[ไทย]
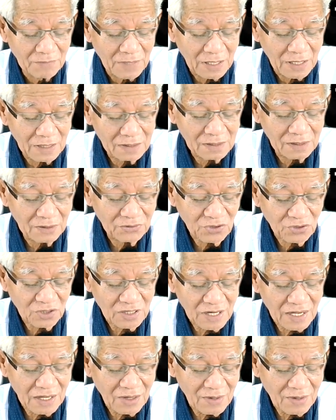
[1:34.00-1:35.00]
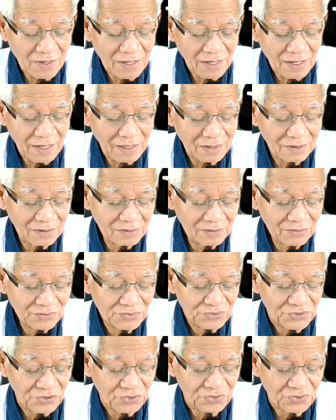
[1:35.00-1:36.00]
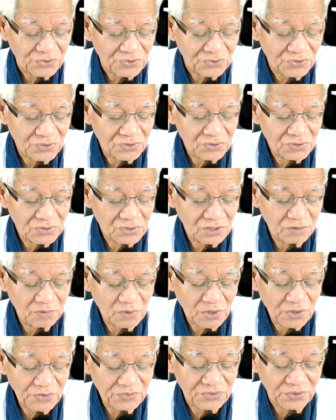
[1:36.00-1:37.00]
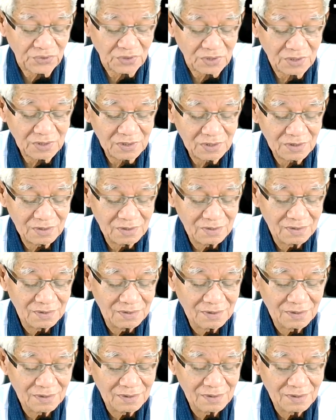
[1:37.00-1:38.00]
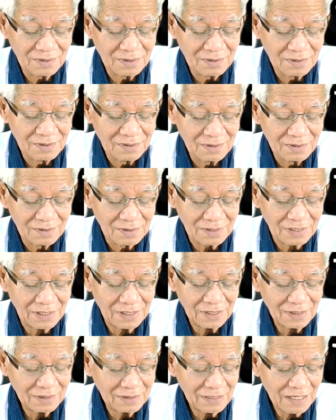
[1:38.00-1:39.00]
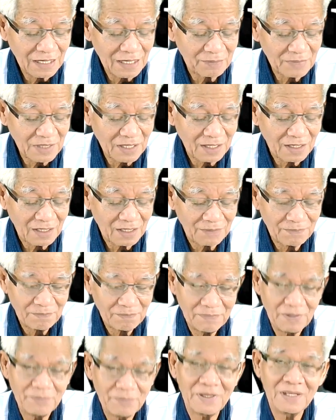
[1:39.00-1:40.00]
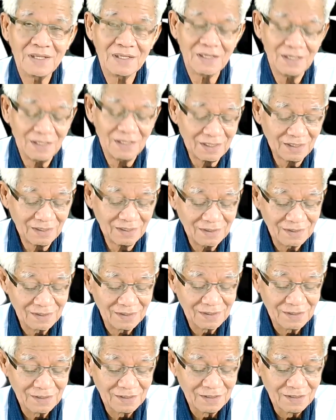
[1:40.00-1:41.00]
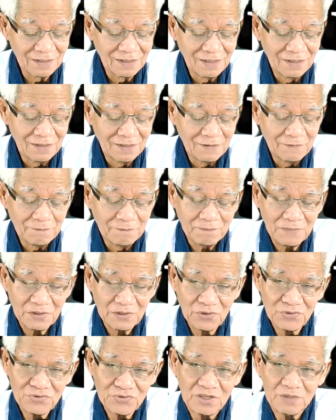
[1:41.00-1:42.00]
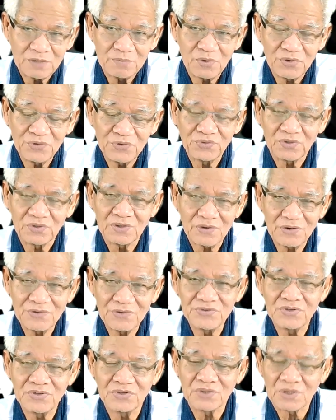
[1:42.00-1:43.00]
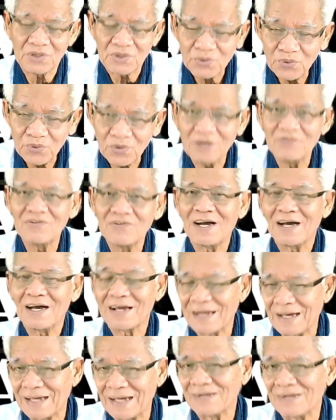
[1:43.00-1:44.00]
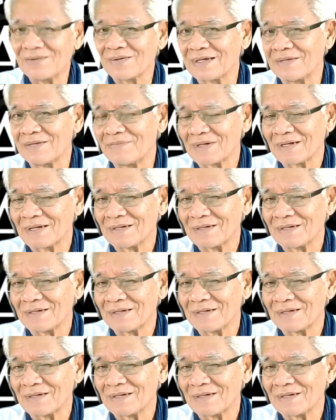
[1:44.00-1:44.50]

หมายถึงต้องได้อรหันต์จิตจึงบริสุทธิ์นะยากมากครับมันเป็นอย่างนี้ มันต้องจิตบริสุทธิ์เท่านั้นจึงจะรู้คำว่าอรหันต์โอเค